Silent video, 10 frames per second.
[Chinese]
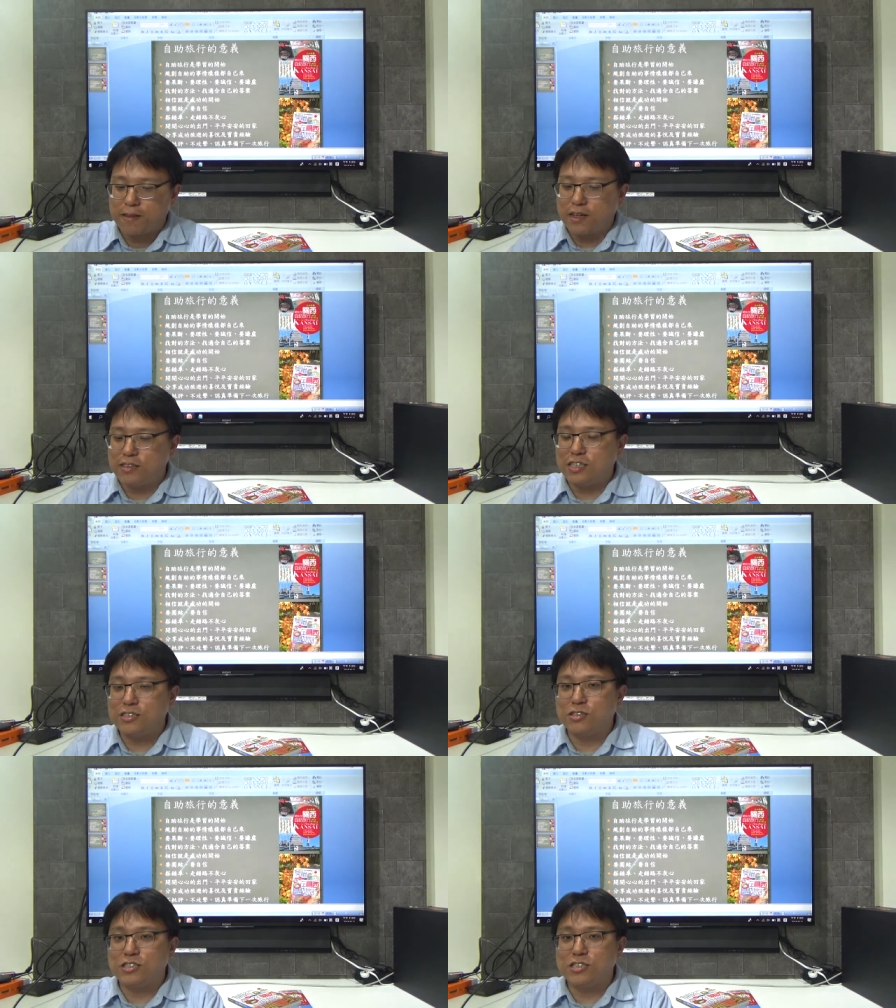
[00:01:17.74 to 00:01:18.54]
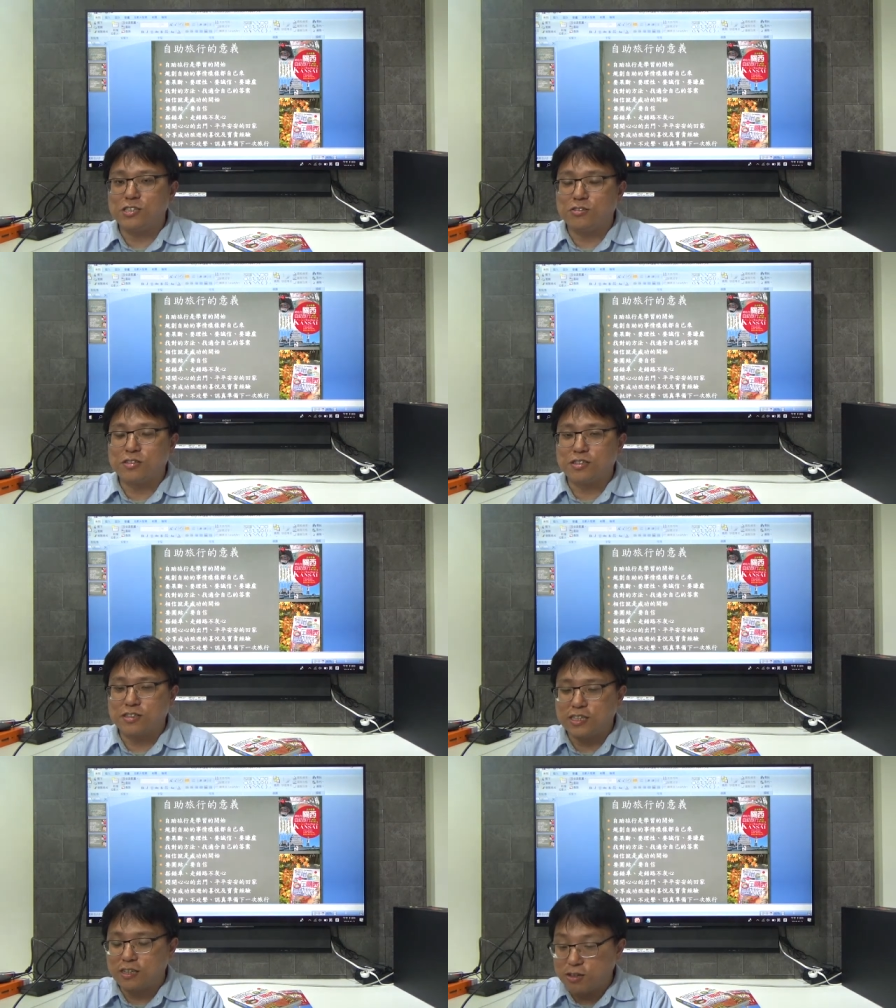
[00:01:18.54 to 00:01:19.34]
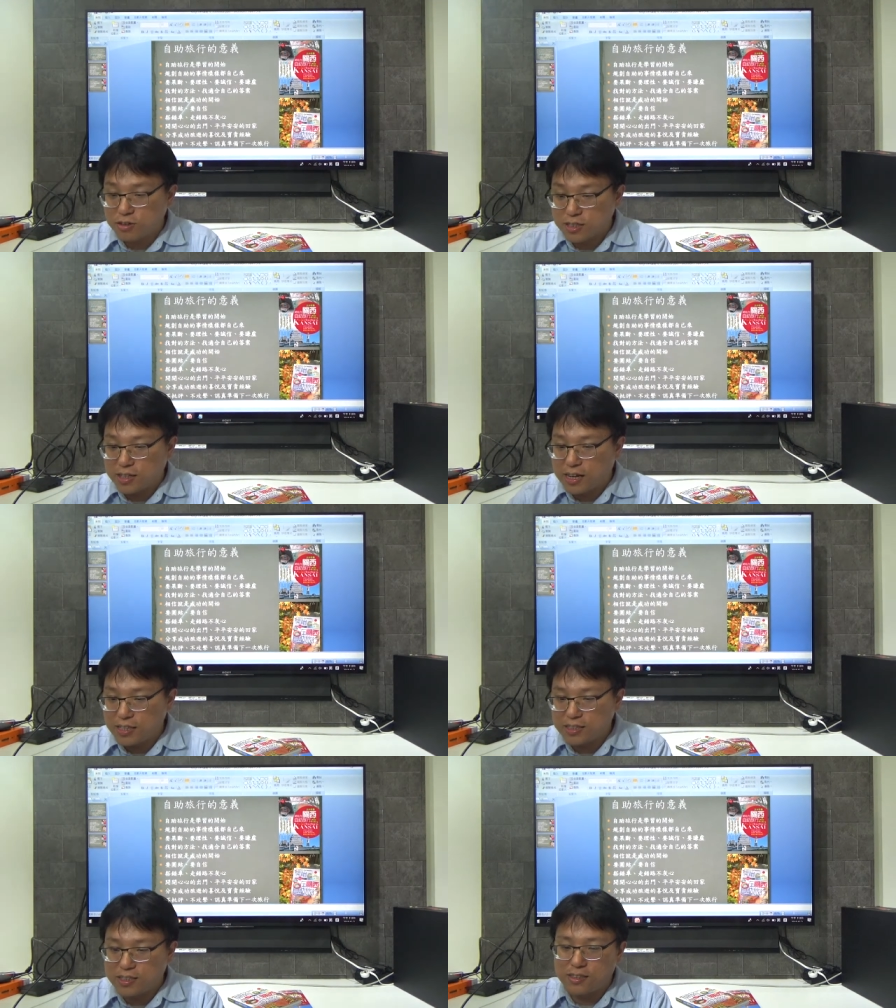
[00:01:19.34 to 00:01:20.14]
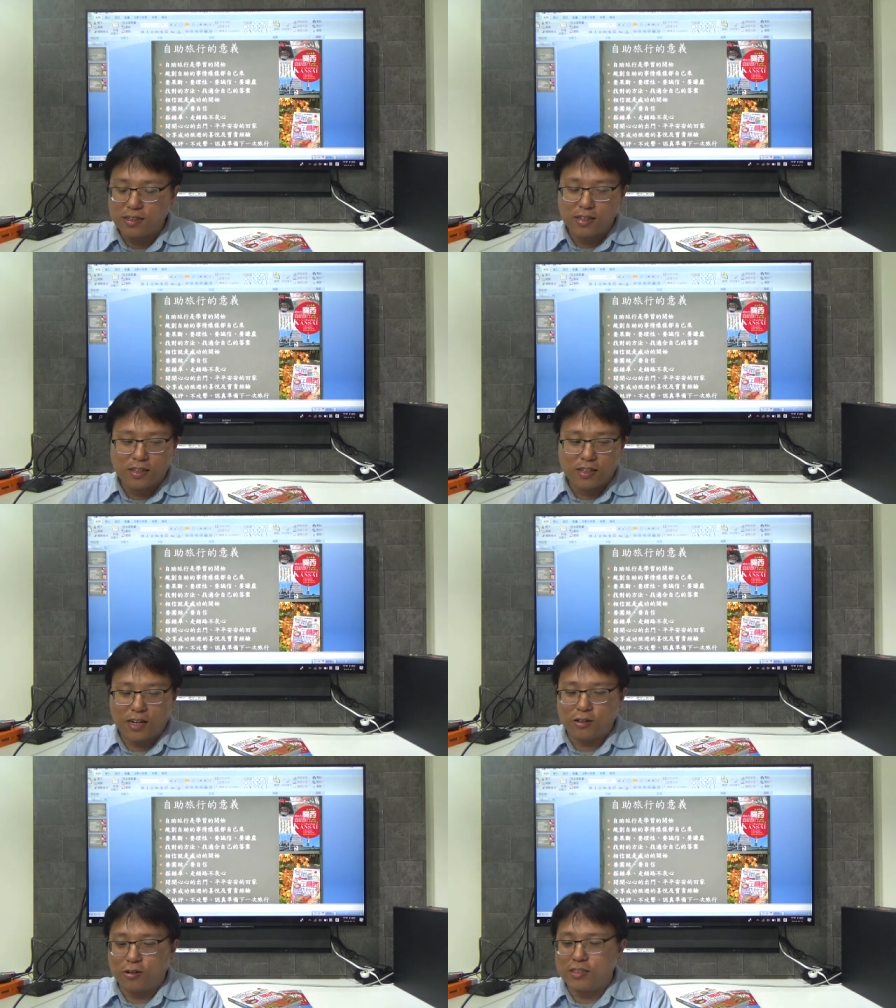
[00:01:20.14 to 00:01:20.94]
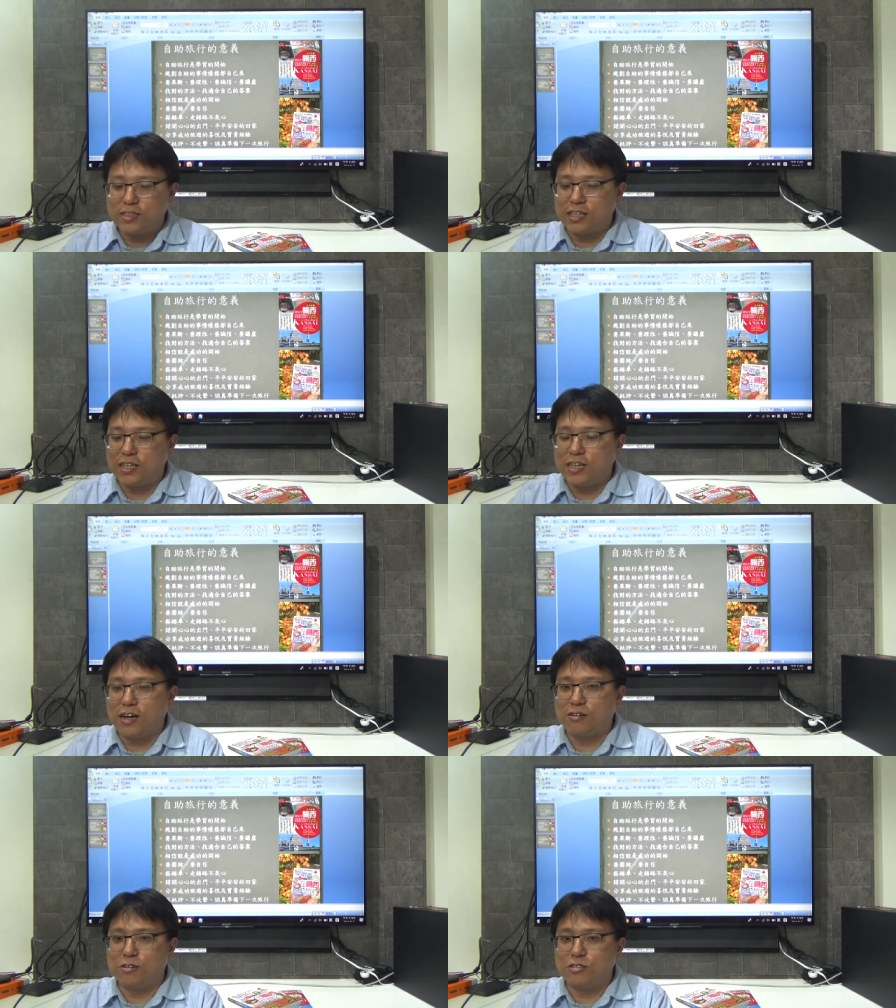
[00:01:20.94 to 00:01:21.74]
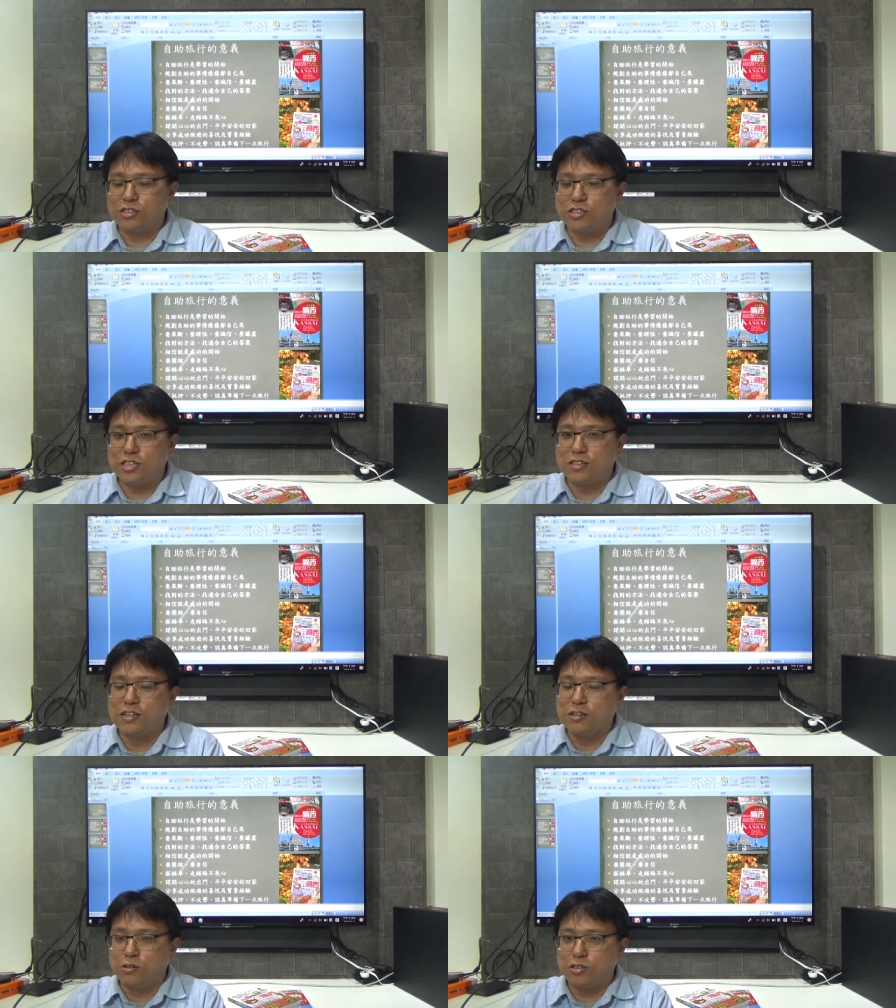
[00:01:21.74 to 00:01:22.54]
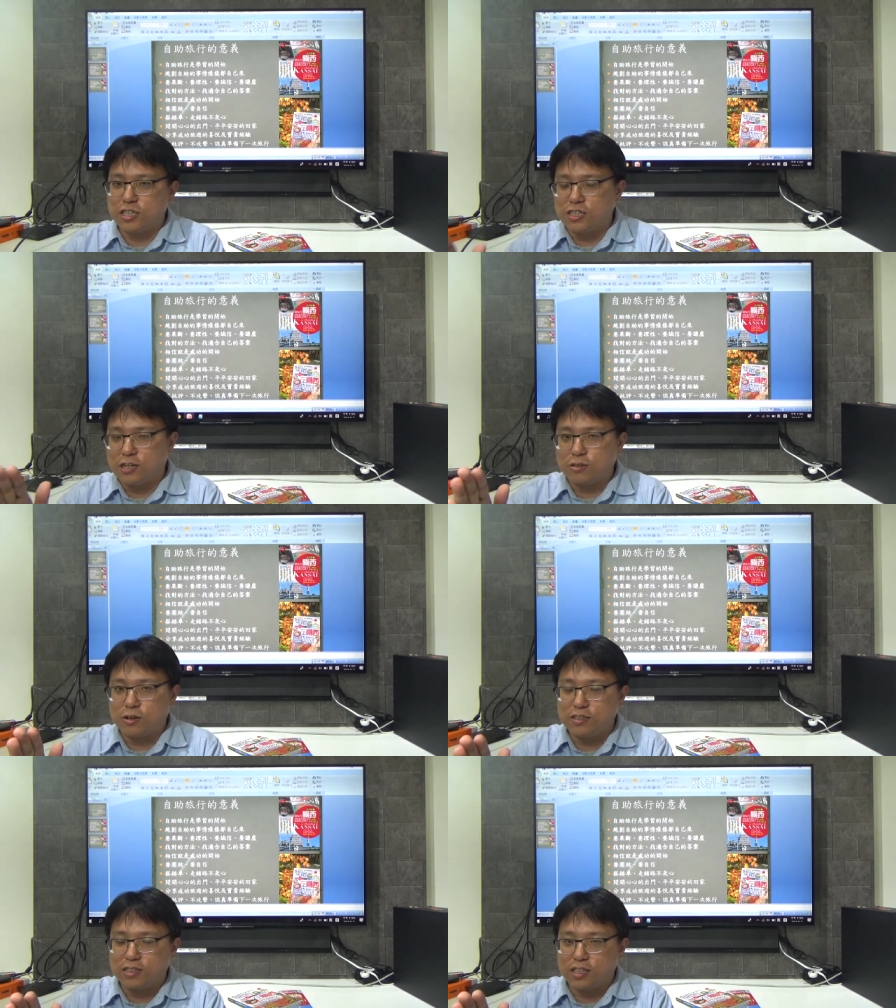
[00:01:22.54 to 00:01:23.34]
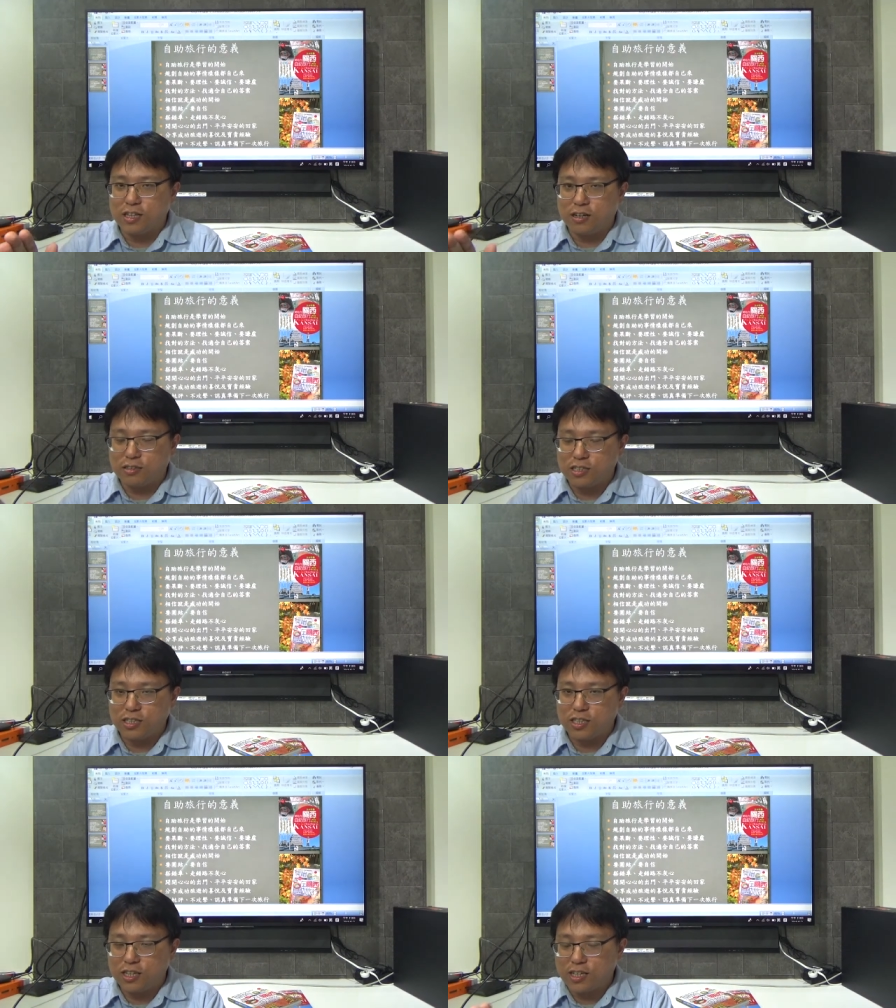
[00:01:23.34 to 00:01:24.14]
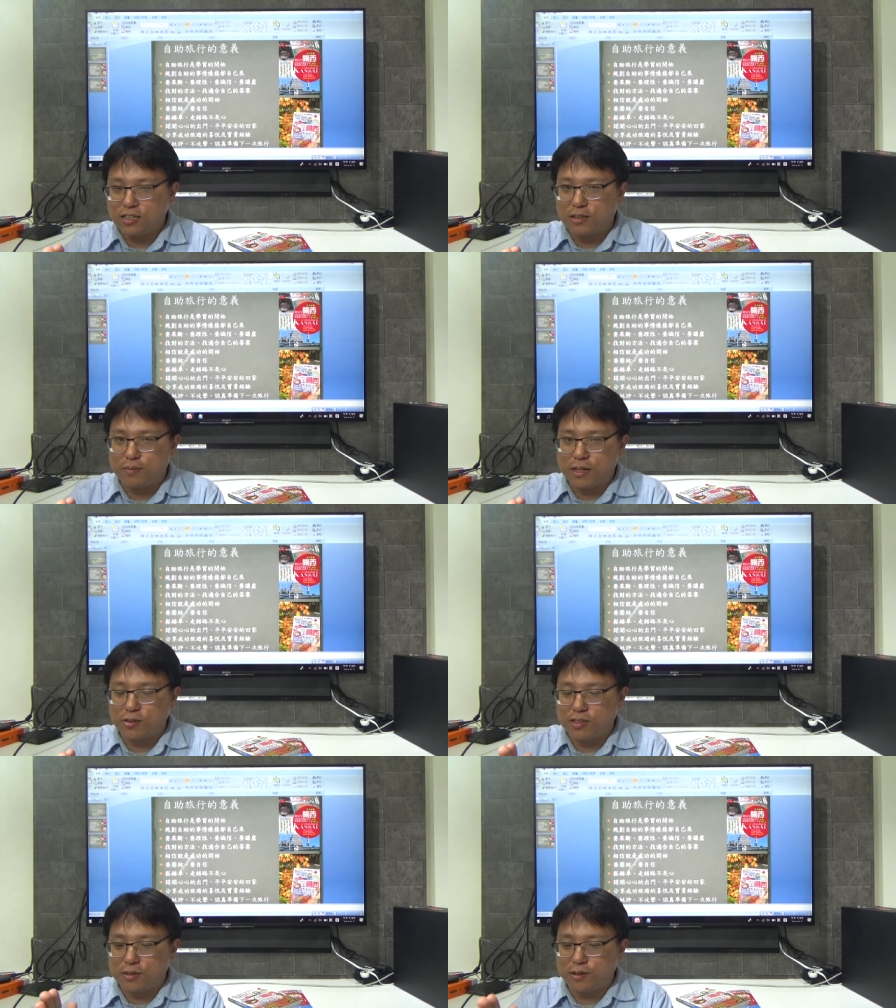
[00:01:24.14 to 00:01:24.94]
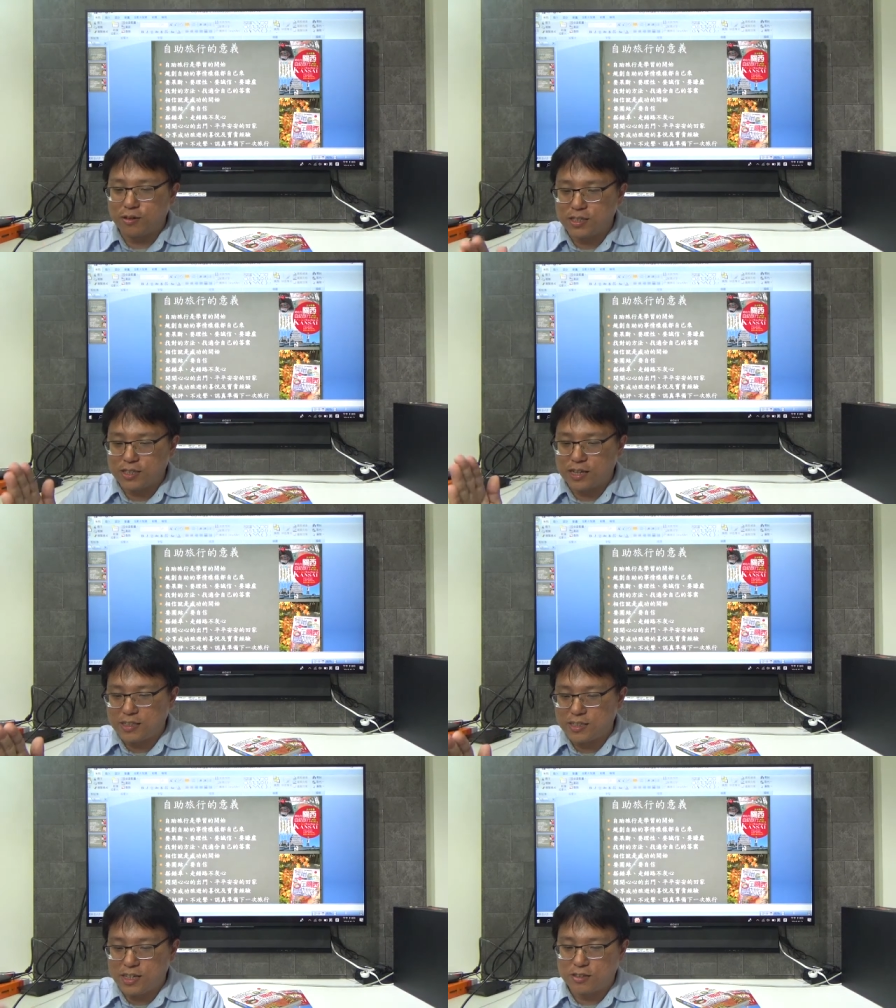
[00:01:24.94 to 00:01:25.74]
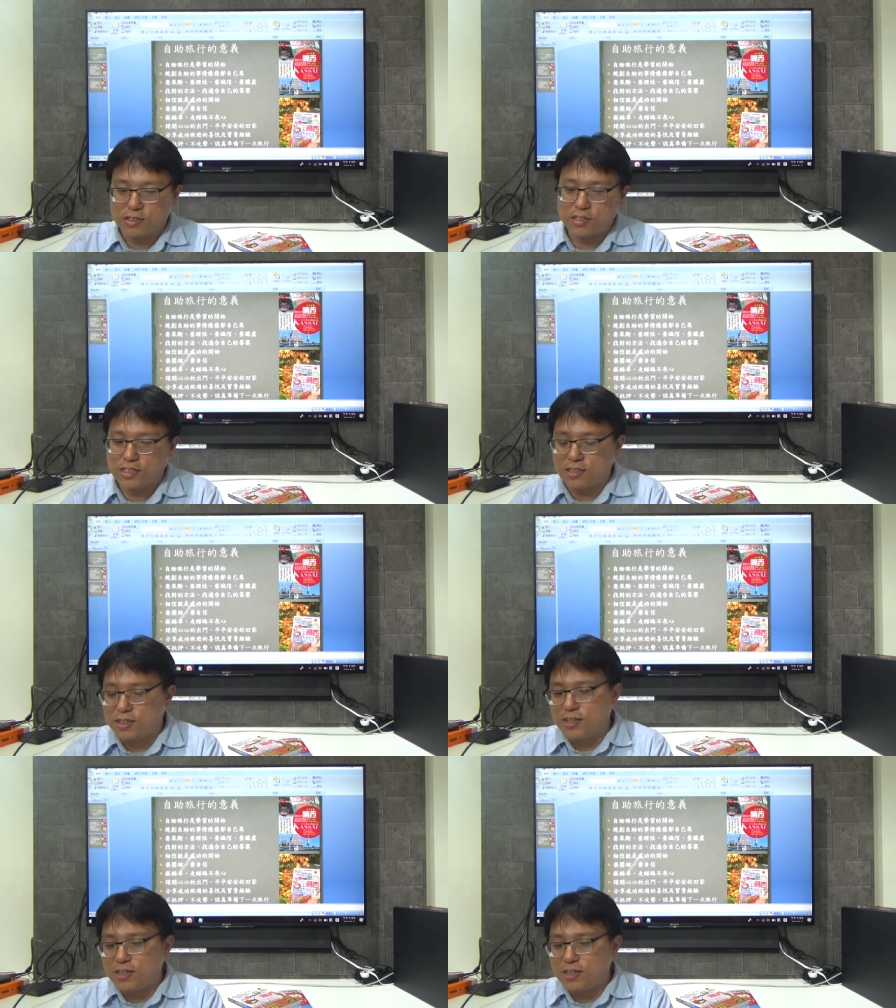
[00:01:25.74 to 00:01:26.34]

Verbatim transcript: 相信就是从成成功的开始。要团结，要有自信。旅行要团结，要有自信。一个人没团结没关系，还是要有自信。